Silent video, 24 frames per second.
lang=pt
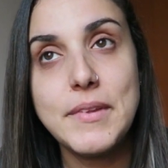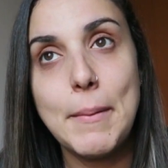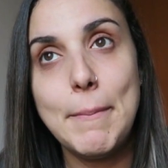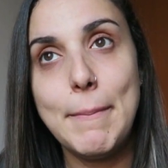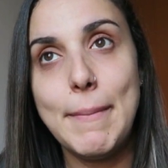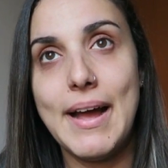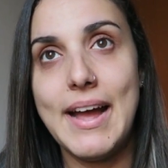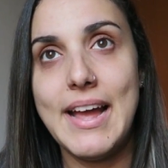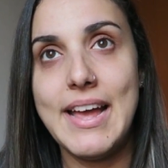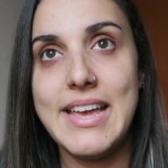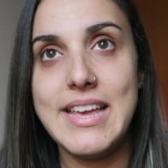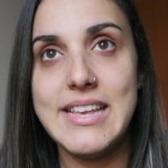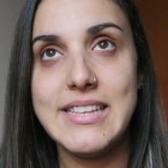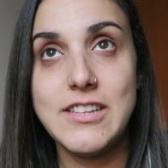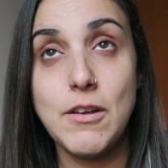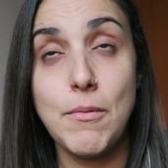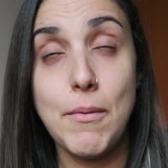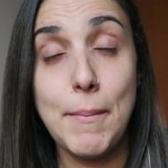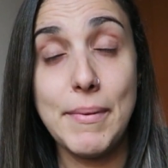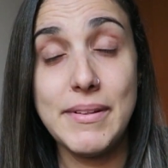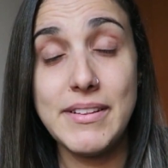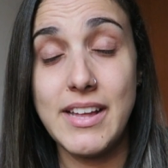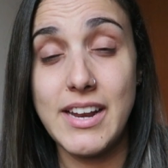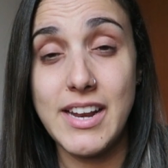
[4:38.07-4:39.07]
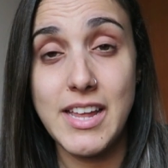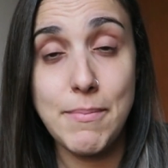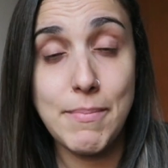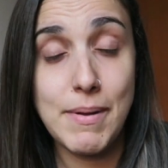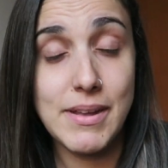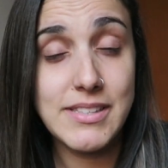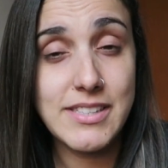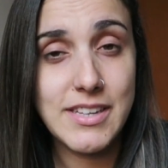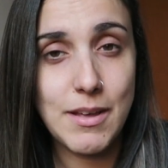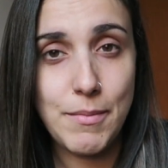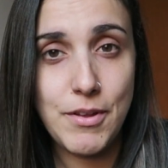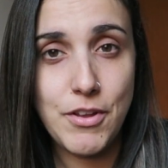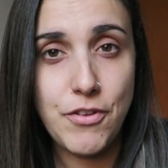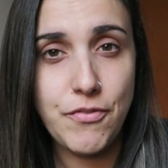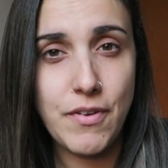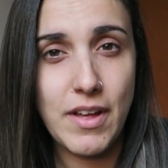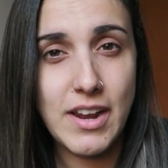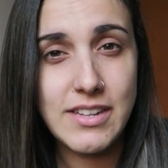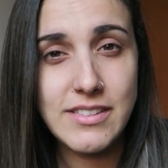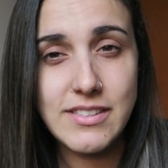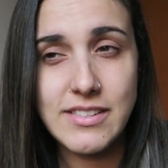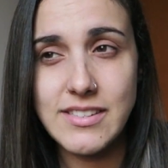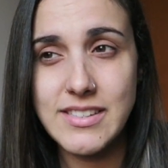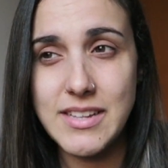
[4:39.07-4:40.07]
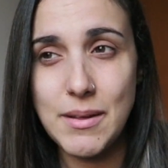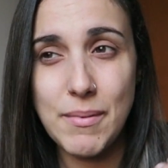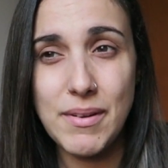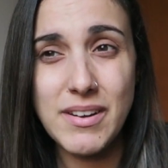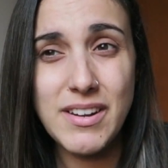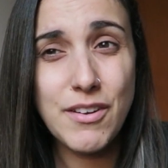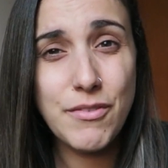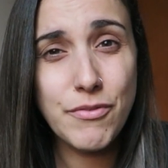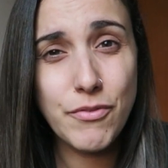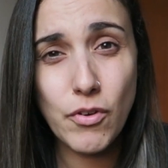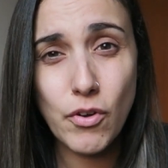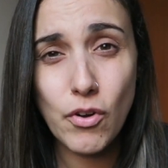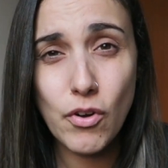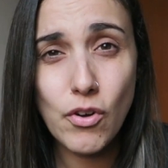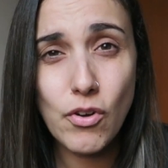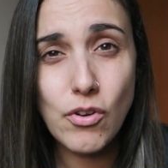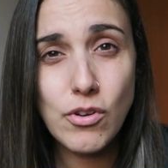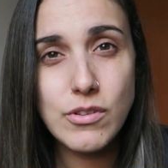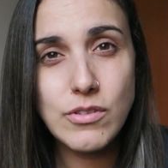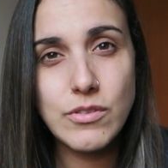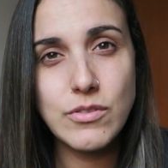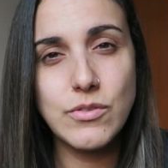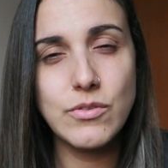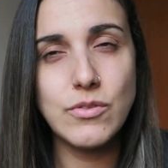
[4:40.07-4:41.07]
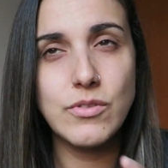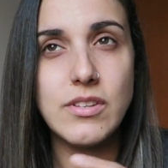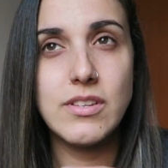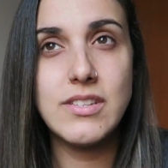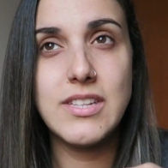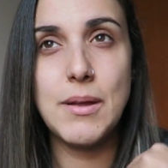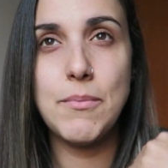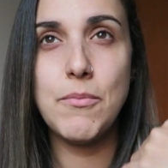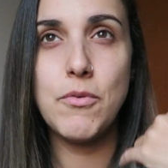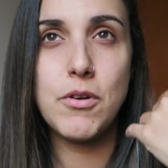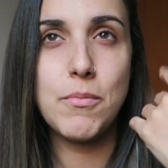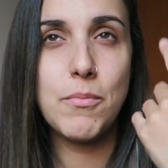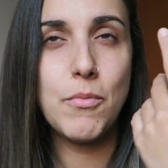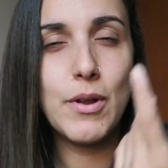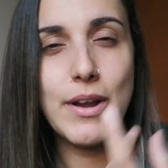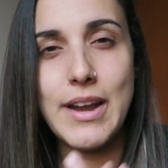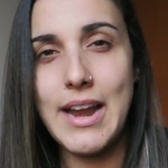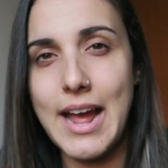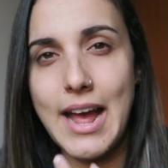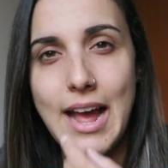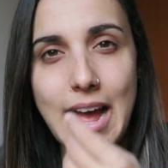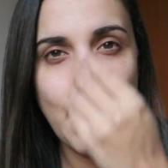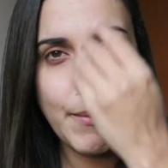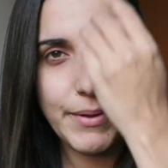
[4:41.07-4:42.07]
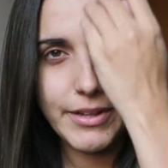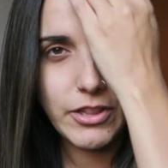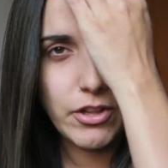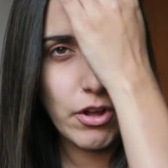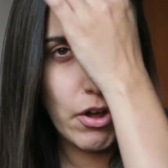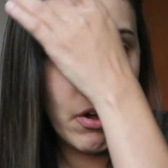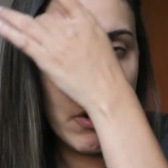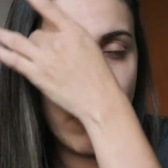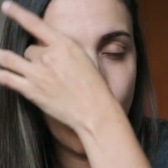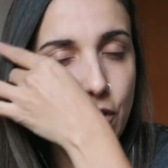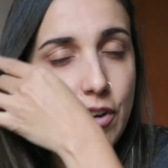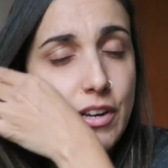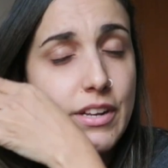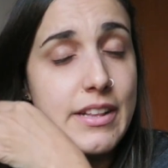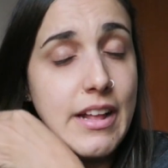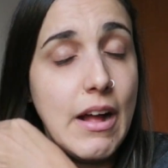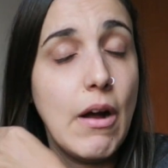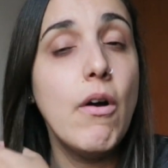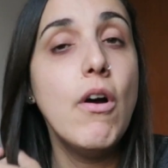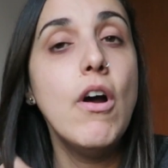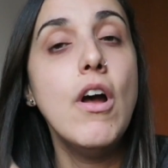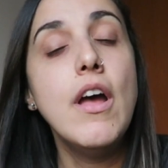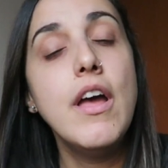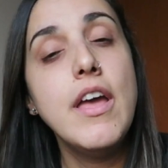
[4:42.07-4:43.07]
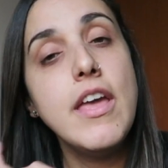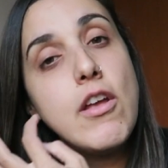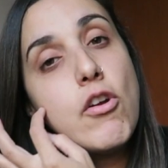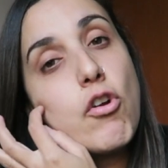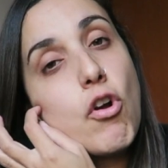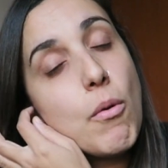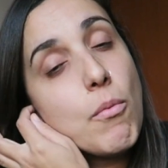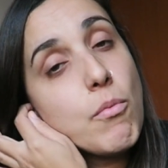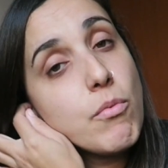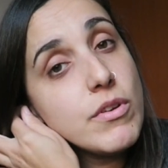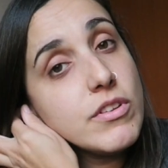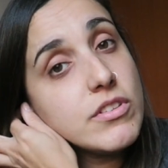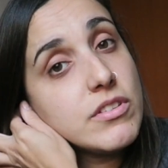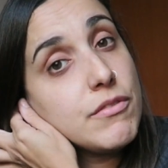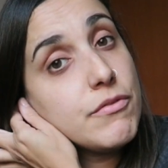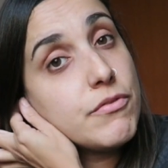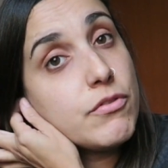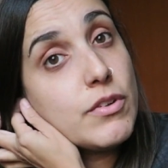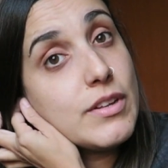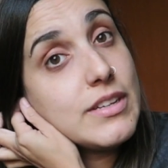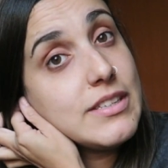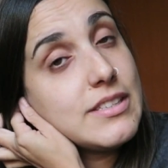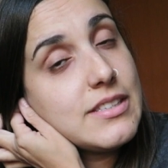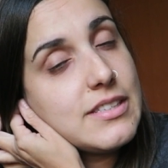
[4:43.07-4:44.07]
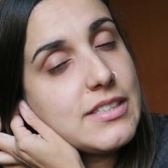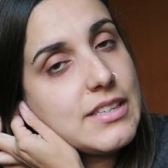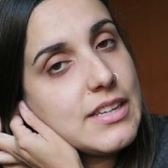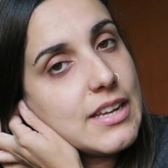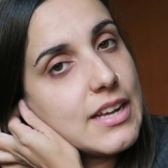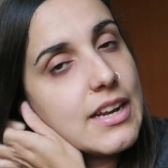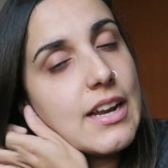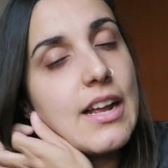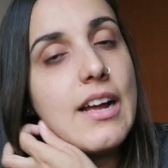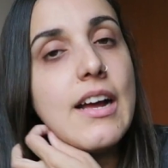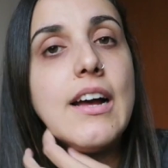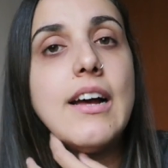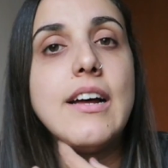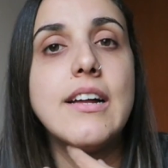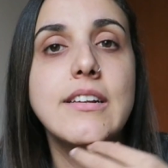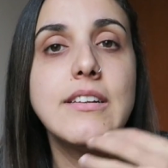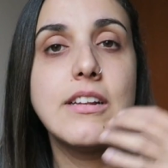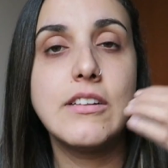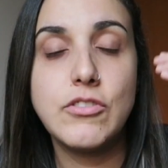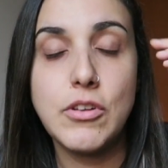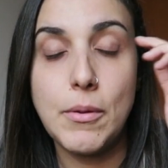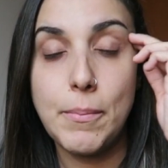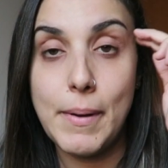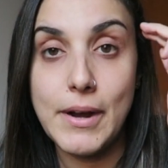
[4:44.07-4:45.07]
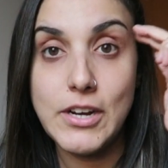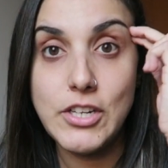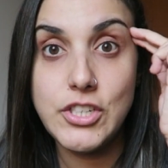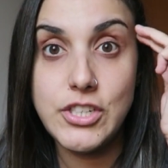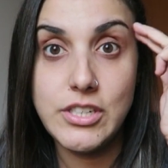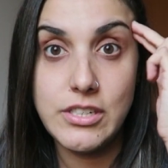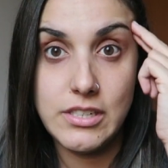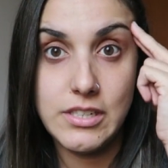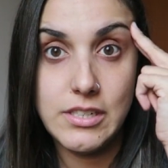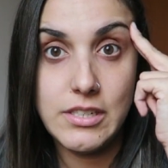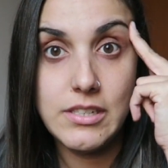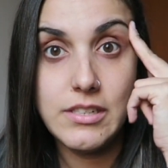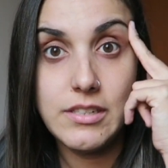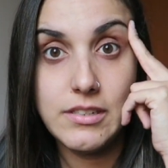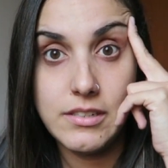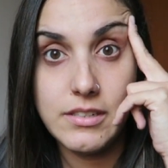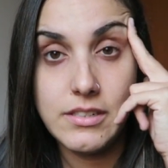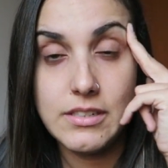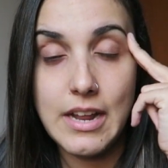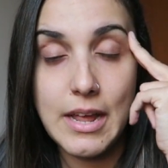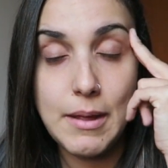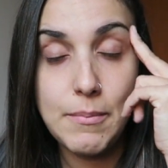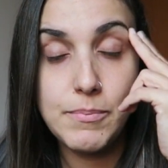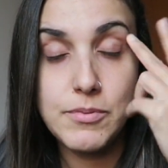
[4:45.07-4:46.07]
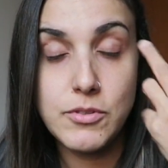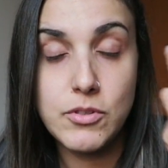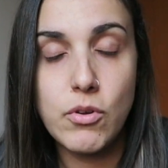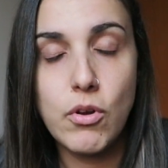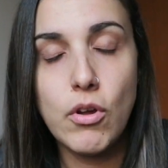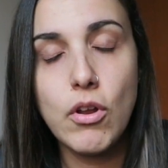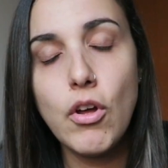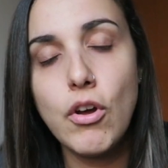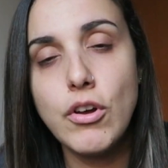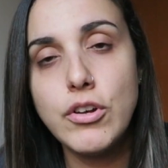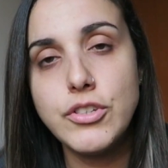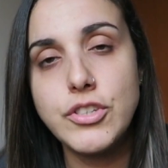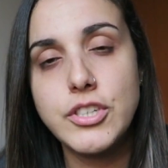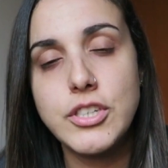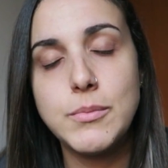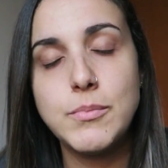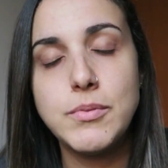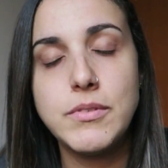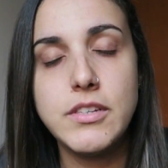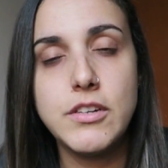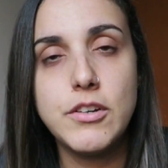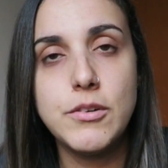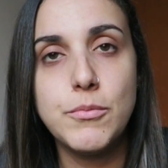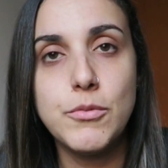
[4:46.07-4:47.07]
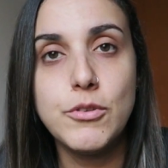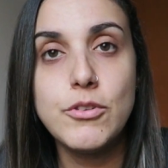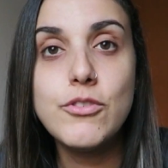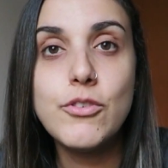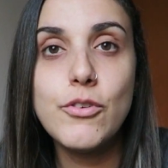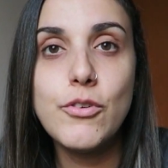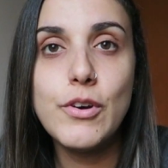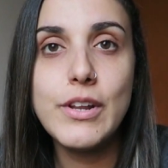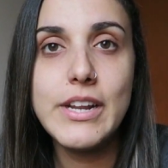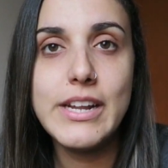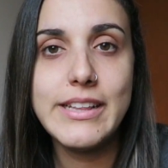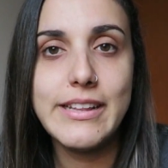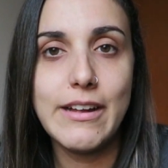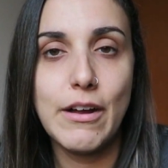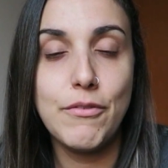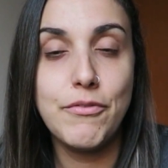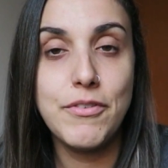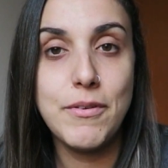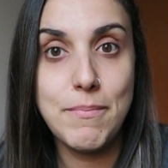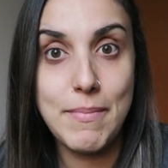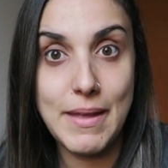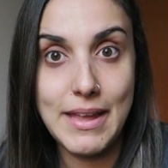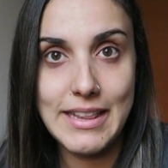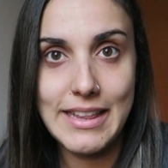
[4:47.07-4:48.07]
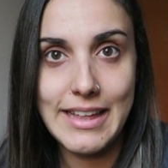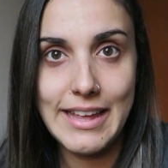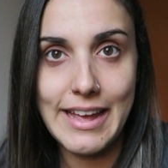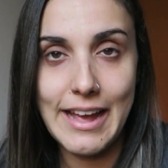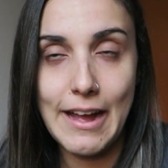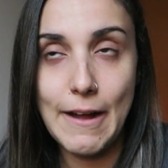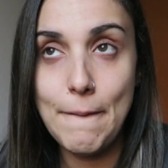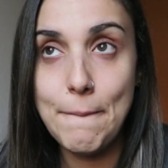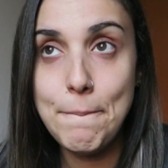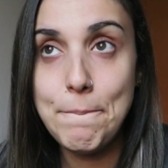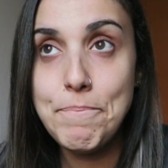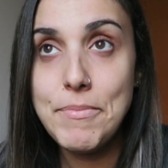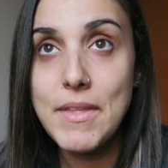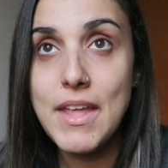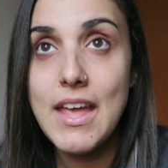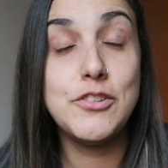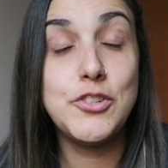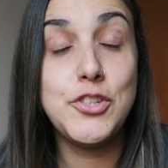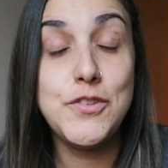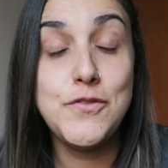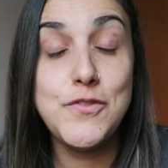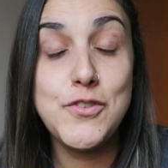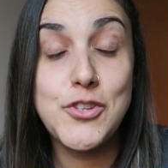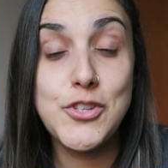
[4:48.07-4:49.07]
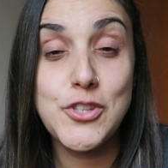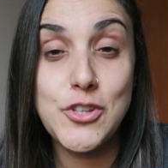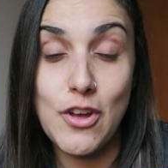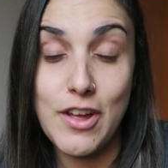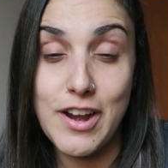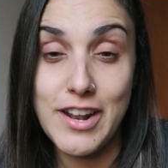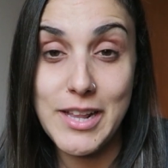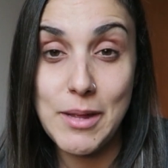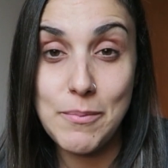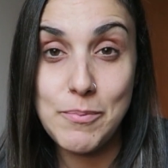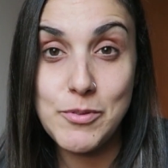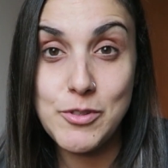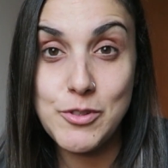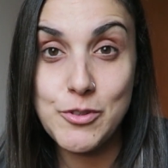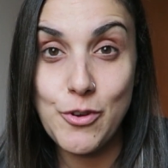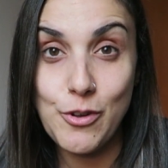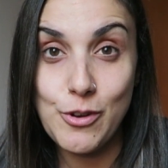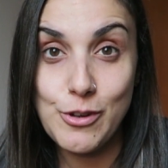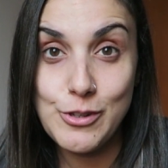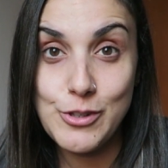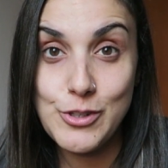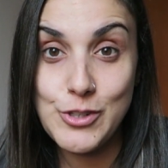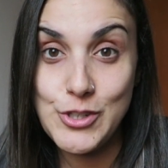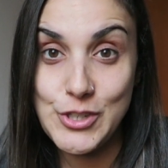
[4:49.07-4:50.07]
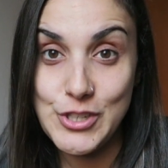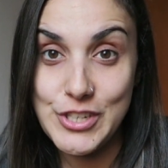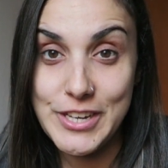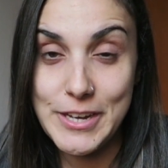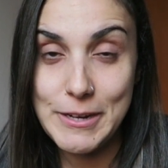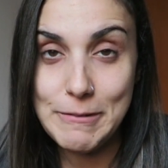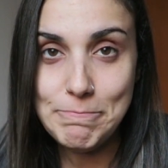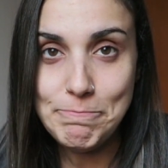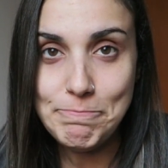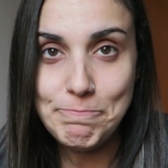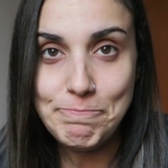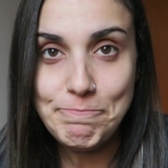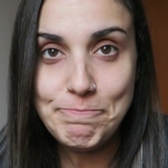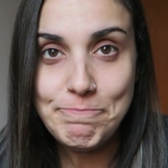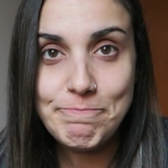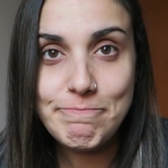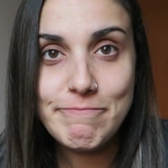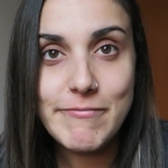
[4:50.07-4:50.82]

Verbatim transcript: Mas é uma matéria que basicamente fala de sistema nervoso, sistema hormonal, endócrino e tal, e como isso influencia na, na sua parte né, psicológica, psicomotora e tal. Foi bem legal. Eu tive história da psicologia.